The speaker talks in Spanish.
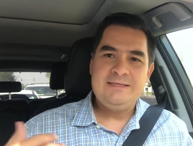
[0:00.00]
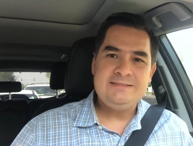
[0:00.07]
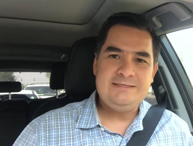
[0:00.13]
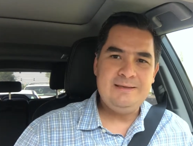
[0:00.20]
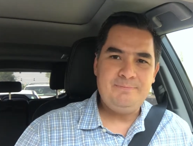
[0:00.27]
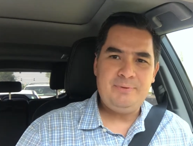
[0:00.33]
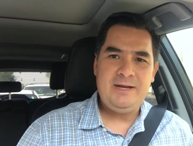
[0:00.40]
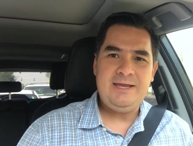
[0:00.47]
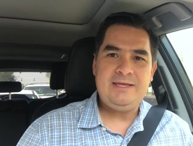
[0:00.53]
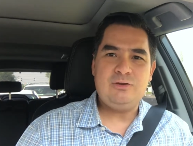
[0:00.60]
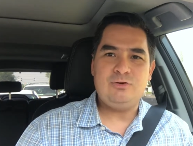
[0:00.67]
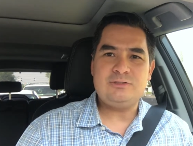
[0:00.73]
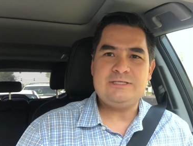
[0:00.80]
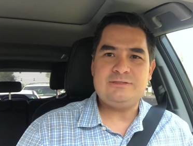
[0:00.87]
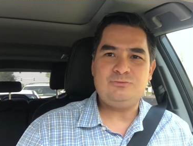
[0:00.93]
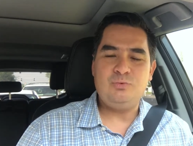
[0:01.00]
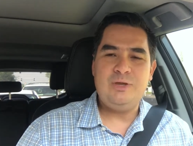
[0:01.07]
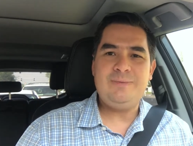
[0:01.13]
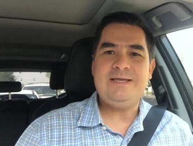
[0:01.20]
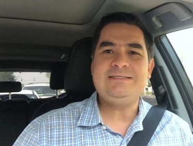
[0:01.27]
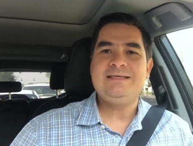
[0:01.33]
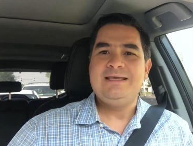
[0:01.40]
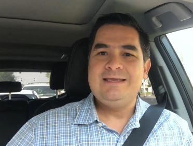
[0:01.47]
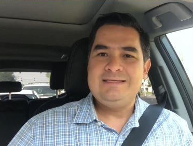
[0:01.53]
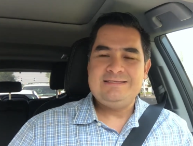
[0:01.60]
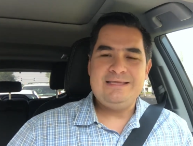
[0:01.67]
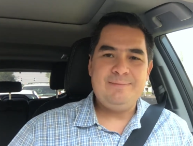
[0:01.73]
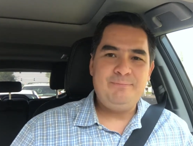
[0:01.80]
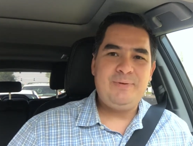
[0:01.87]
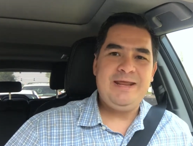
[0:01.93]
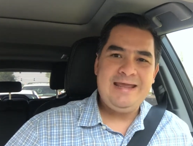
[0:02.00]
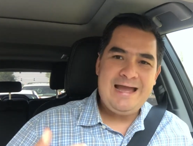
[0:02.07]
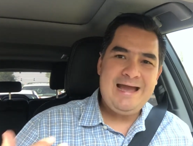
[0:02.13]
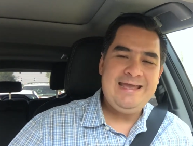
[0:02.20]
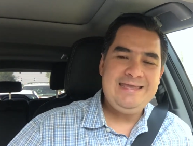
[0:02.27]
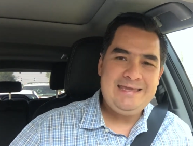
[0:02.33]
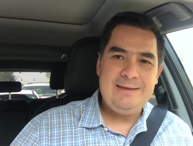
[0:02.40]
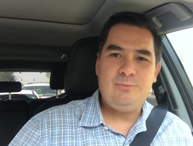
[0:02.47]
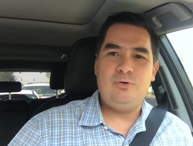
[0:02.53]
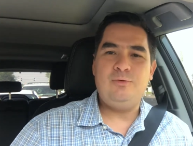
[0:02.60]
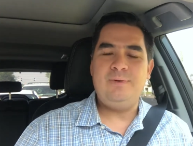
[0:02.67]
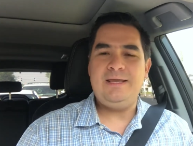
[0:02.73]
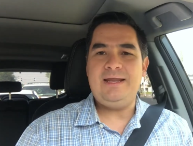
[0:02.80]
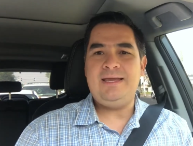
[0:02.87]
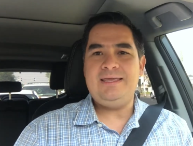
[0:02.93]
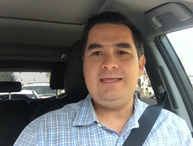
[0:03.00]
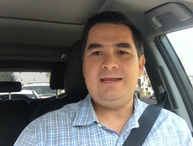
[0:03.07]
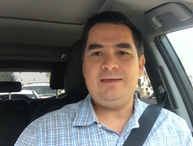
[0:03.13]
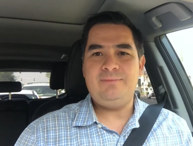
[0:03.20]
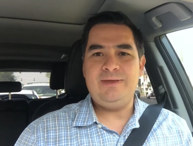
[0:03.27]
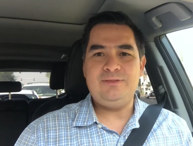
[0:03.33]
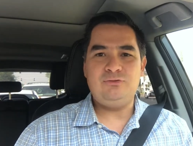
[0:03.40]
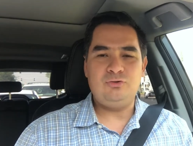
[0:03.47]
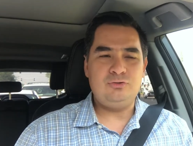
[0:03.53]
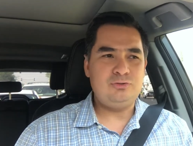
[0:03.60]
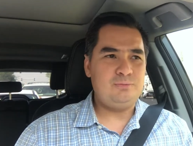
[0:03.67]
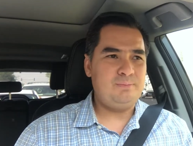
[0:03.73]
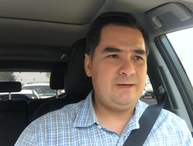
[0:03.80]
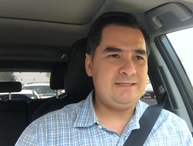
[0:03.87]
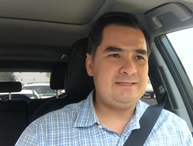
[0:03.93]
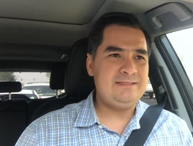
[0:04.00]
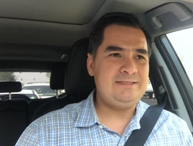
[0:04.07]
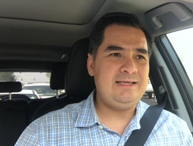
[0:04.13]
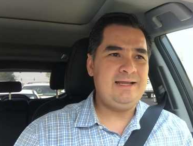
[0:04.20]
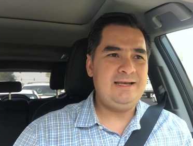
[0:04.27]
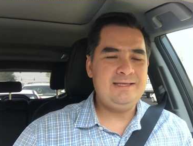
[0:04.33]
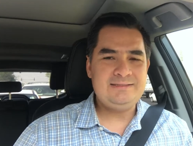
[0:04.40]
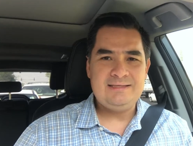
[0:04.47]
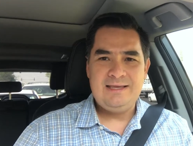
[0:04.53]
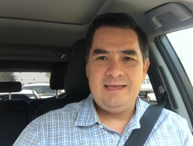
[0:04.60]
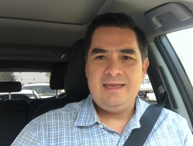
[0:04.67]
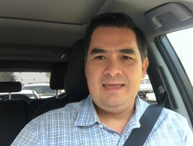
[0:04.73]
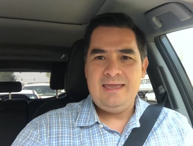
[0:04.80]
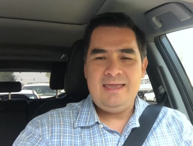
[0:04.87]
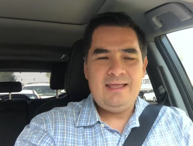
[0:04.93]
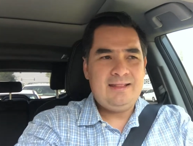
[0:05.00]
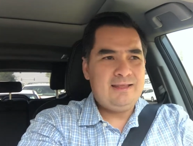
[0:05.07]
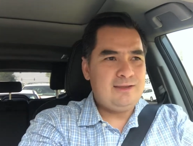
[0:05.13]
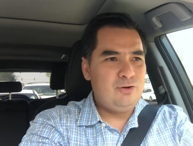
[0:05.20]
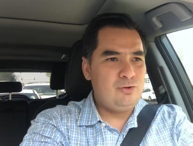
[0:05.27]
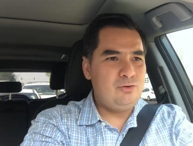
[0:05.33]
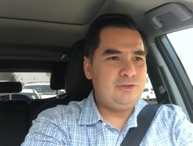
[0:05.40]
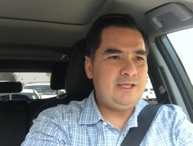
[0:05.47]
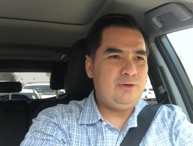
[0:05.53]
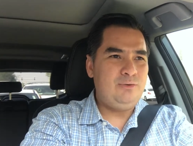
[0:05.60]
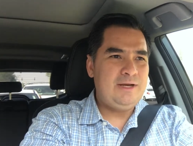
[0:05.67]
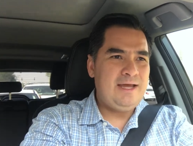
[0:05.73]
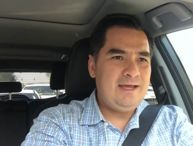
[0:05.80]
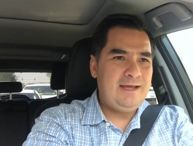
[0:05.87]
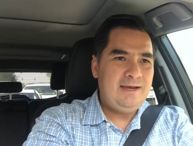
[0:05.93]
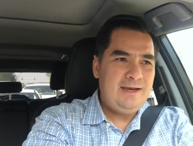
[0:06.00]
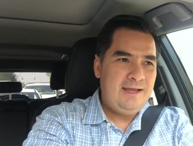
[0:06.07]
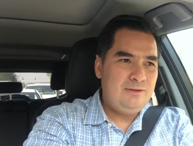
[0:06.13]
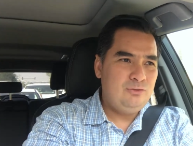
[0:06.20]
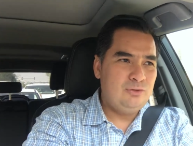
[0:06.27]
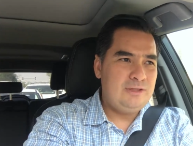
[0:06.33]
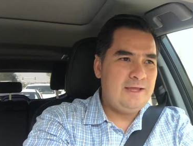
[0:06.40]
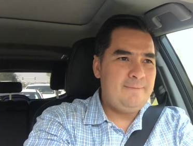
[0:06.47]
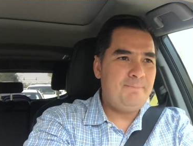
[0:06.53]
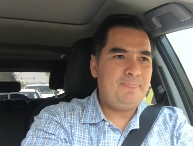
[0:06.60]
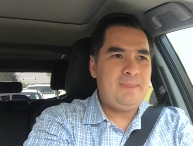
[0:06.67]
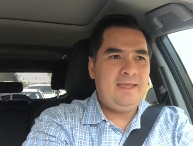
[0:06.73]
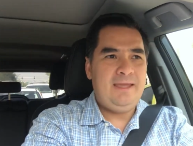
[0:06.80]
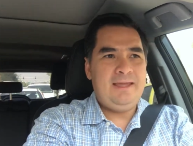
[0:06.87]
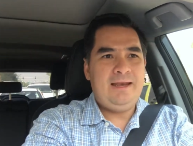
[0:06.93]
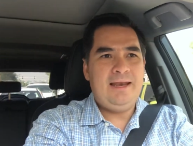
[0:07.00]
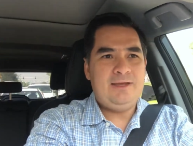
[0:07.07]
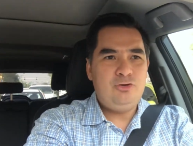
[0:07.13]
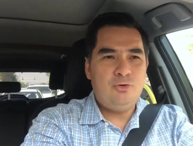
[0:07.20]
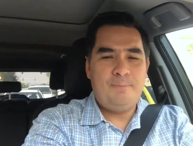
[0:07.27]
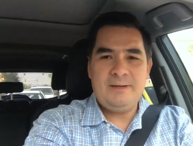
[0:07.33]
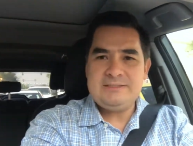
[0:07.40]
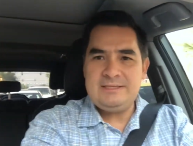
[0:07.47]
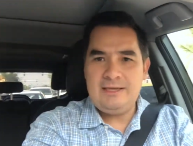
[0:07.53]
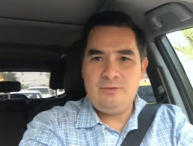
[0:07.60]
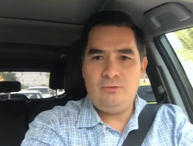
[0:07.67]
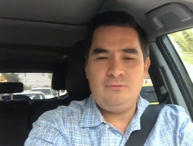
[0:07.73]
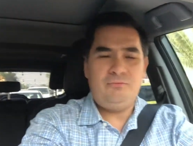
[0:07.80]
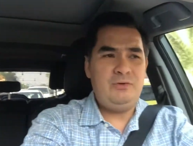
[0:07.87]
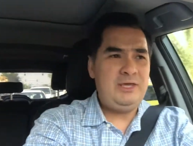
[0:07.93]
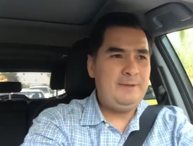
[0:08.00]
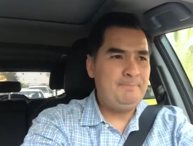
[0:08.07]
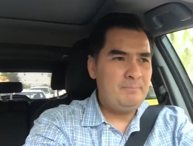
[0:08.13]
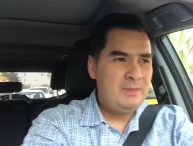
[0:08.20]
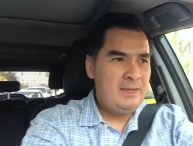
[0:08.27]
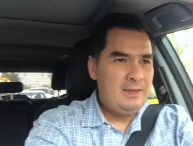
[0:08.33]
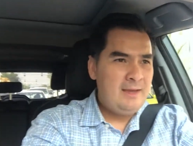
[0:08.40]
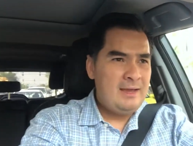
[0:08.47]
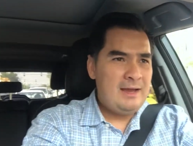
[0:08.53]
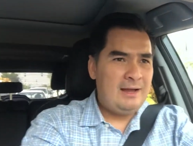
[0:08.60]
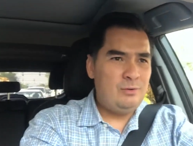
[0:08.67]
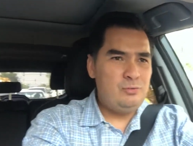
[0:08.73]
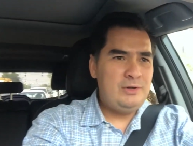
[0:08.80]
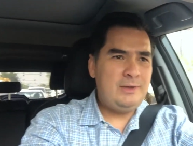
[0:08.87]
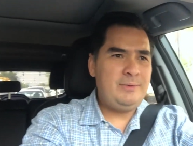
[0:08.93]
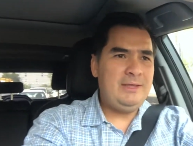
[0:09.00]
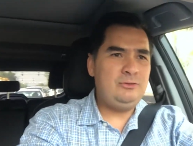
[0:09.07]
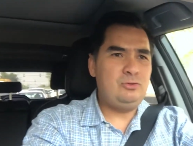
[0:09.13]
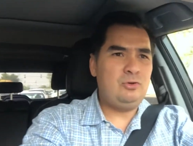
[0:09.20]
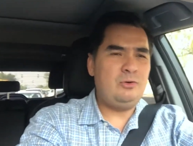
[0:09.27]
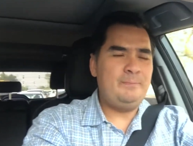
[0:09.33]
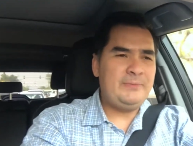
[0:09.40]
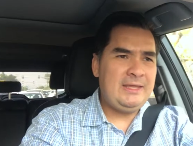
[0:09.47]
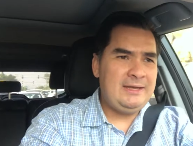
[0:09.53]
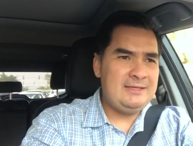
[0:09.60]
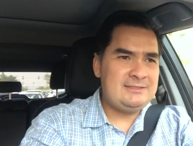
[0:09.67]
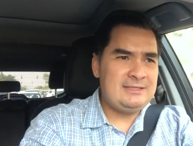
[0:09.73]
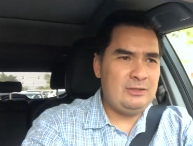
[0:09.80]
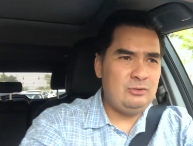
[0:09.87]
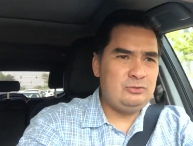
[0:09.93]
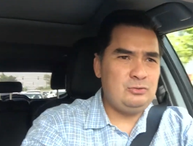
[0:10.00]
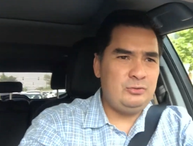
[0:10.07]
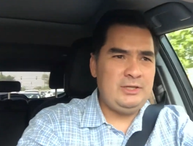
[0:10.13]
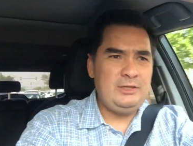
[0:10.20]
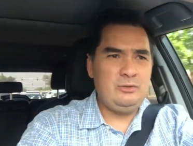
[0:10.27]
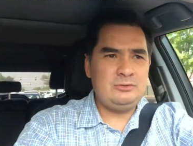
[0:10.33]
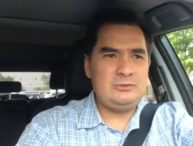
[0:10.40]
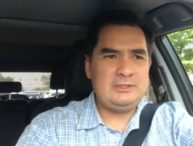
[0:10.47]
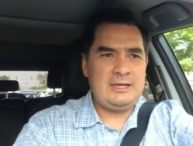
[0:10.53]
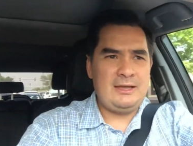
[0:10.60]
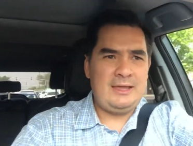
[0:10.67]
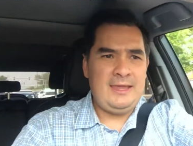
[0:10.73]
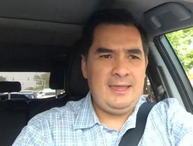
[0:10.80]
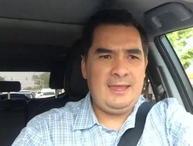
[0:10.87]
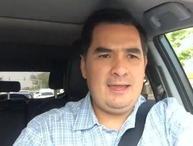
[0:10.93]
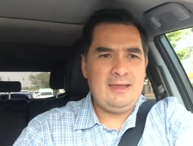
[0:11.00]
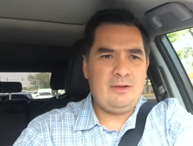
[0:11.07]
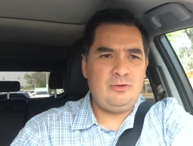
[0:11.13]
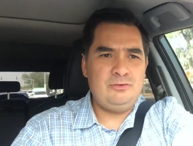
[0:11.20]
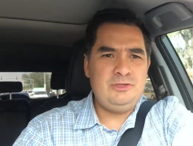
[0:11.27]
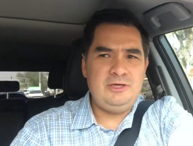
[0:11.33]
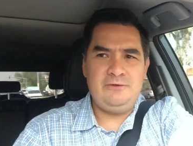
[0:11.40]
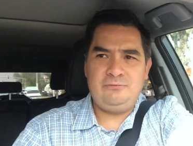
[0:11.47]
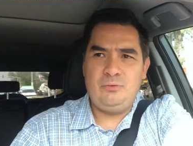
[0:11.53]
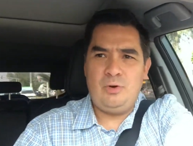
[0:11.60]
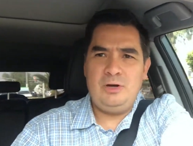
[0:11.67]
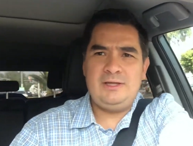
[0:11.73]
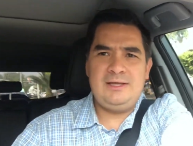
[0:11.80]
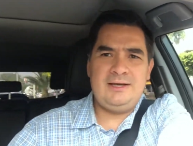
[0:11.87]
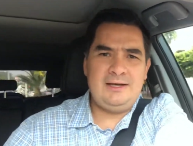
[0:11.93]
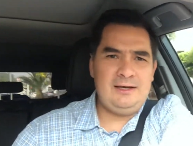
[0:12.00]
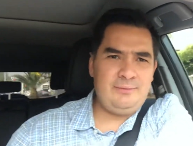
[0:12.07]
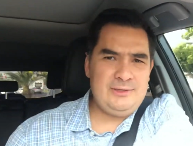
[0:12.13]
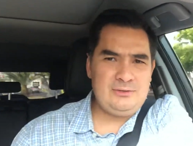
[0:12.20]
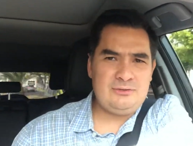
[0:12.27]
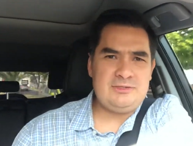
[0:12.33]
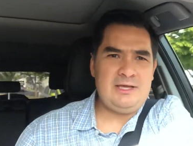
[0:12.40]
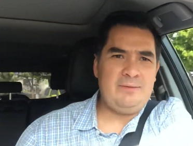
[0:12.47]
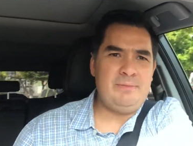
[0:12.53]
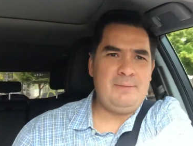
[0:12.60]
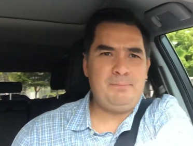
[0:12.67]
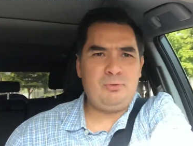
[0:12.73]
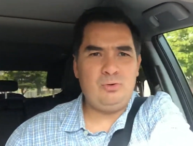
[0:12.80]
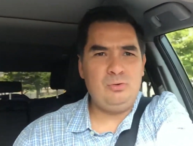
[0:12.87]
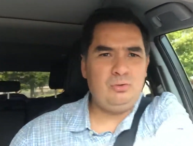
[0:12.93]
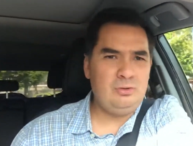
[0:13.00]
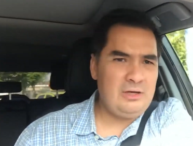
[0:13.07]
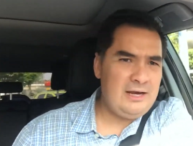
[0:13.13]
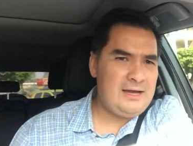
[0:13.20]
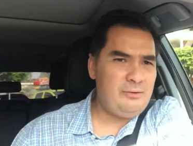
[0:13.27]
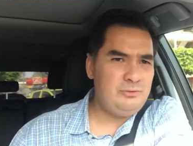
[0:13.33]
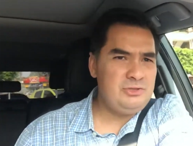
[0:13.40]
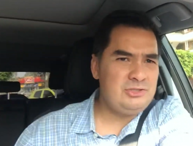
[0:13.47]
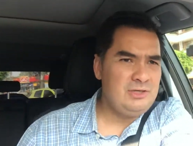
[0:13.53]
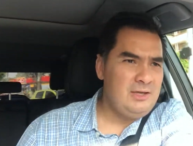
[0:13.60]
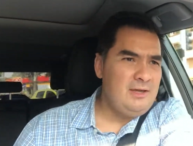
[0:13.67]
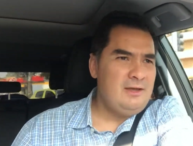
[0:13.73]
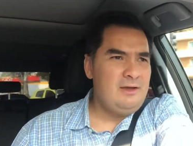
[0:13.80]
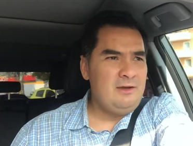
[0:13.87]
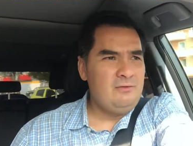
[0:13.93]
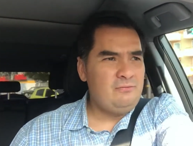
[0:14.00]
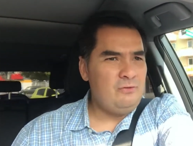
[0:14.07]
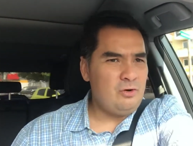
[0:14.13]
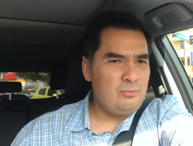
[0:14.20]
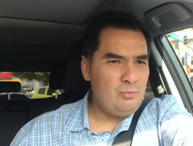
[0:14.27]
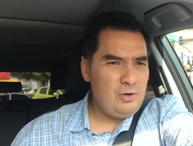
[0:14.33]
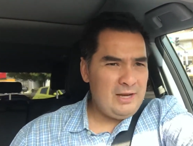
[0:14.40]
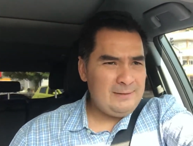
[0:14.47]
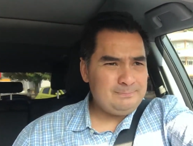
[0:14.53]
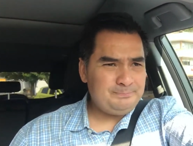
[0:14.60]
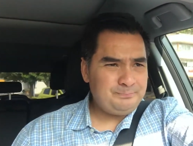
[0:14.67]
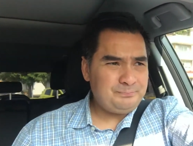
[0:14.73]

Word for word: siempre hay cosas nuevas, siempre hay que volver a ir a eventos presenciales. Eh, te quiero contar una anécdota. el año pasado fui a un evento en Estados Unidos eh, con Jeff Walker. El evento se llama Product Launch Fórmula.